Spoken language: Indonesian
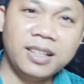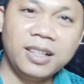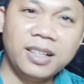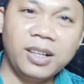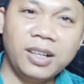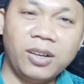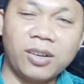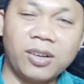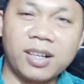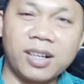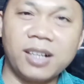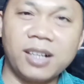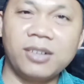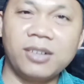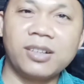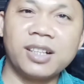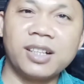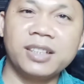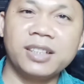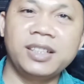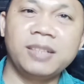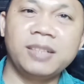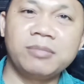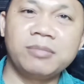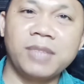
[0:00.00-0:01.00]

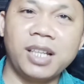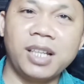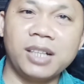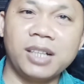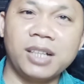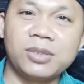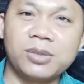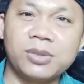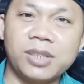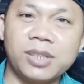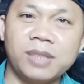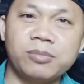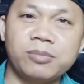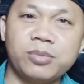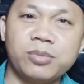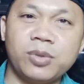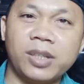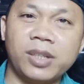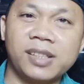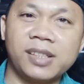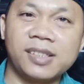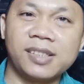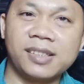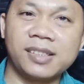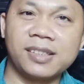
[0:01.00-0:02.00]
Orang-orang yang melakukan
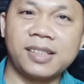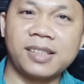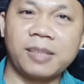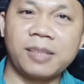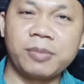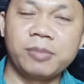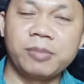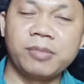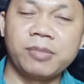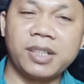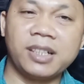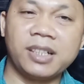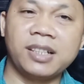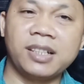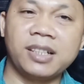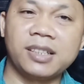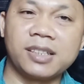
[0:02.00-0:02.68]
puasa tetapi mereka